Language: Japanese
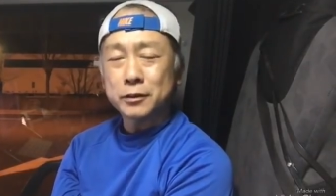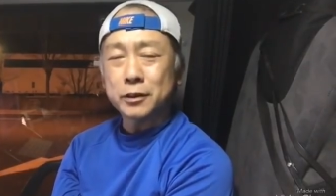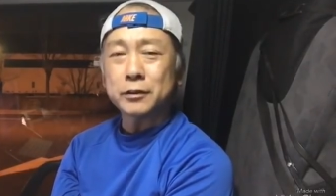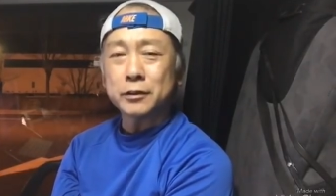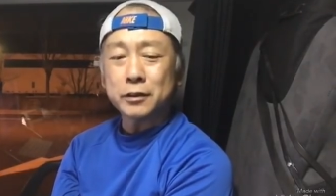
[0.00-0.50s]

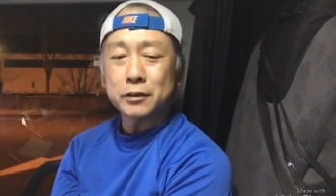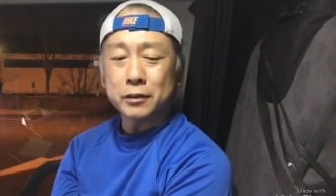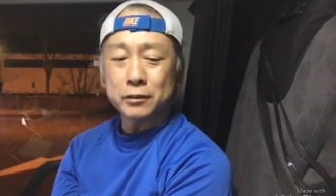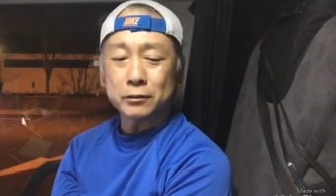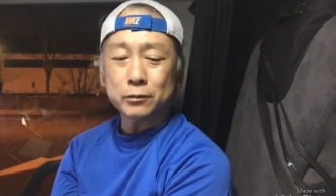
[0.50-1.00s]
なんでね、
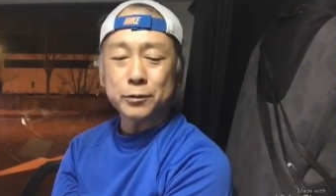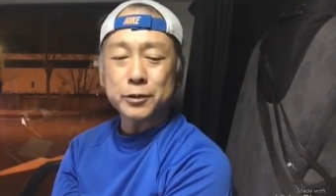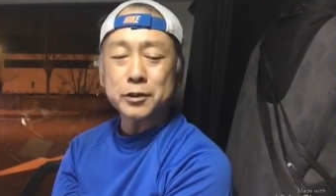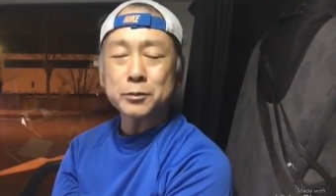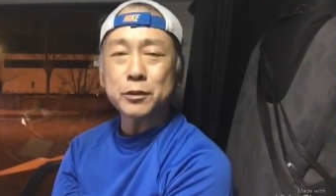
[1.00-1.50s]
あの、こうい
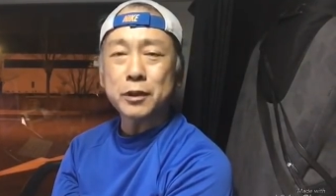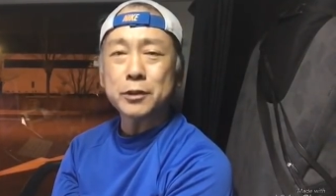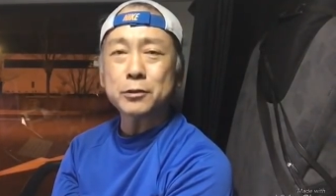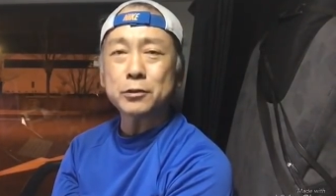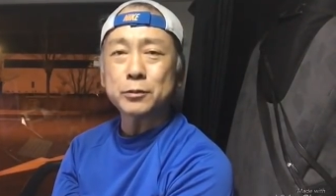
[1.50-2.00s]
う写真も
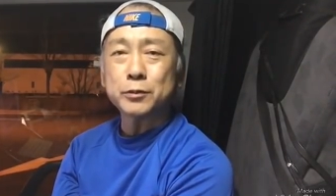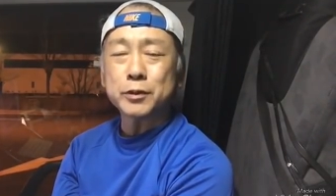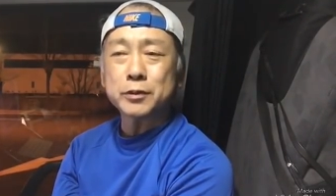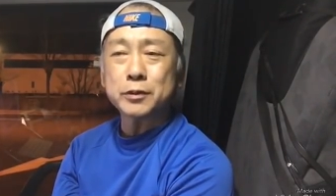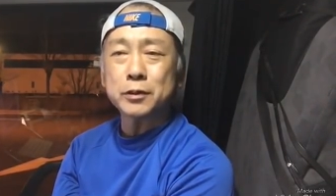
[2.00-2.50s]
ありと思い
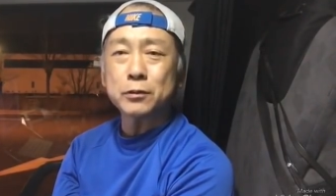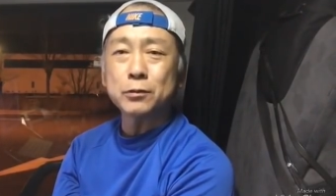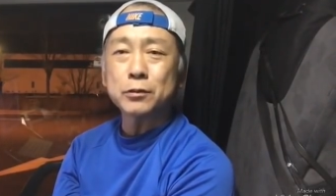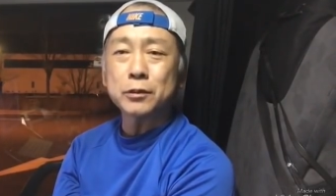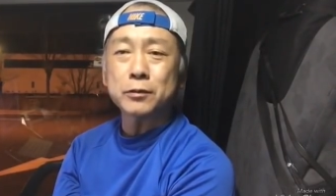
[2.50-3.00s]
ます。で、
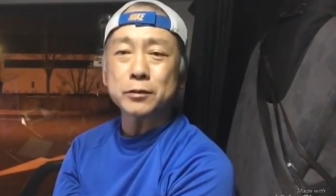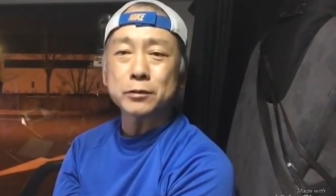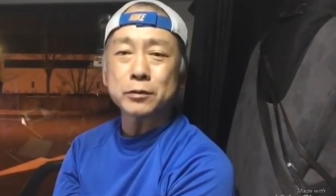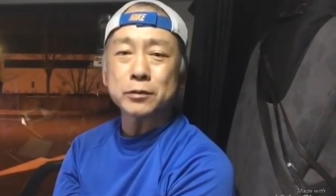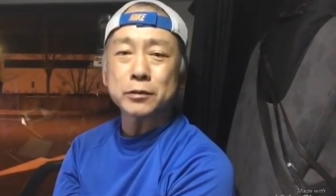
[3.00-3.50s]
今回はその